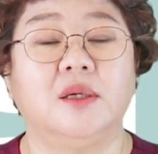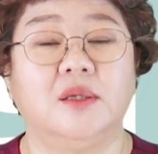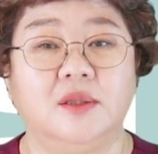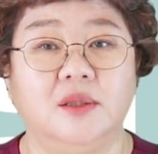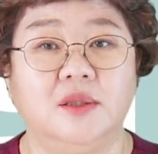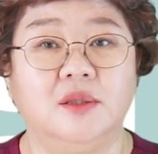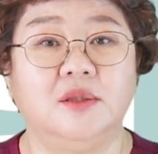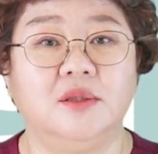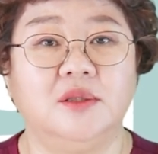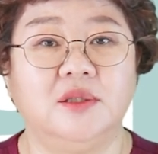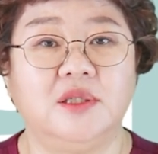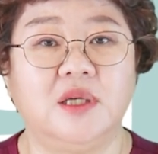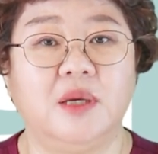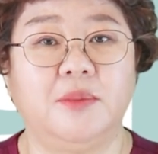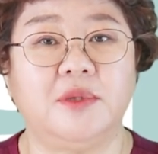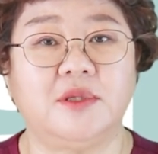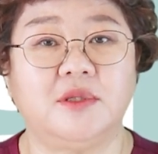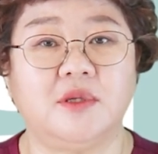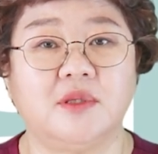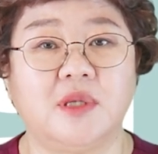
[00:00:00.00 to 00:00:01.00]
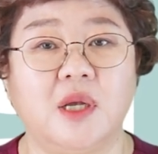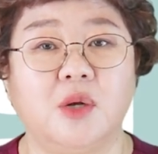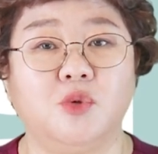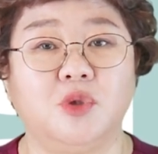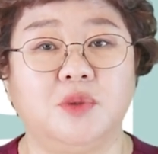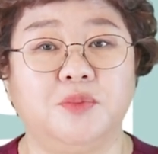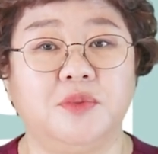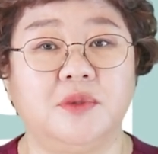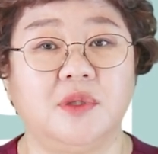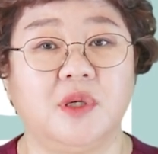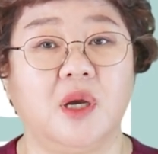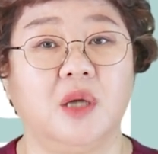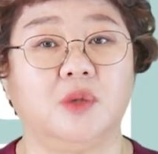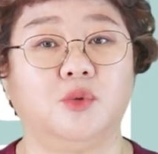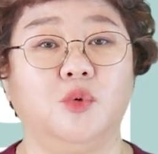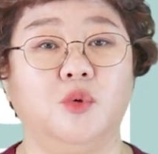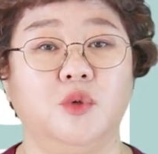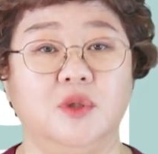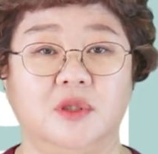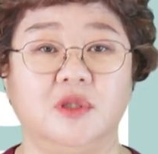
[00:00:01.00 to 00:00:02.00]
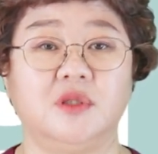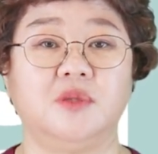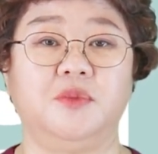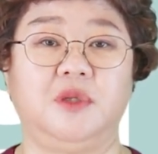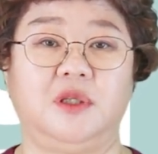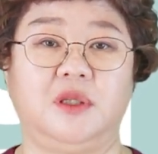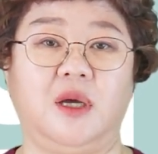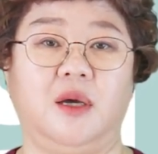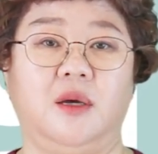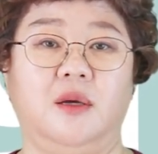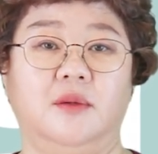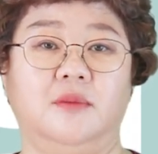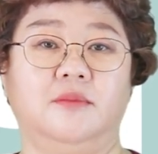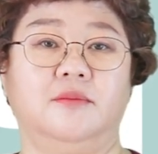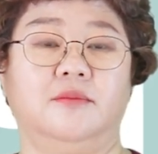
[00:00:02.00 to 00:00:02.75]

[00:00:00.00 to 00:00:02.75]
그를 의지하면서 살고 싶은 생각도 있었습니다.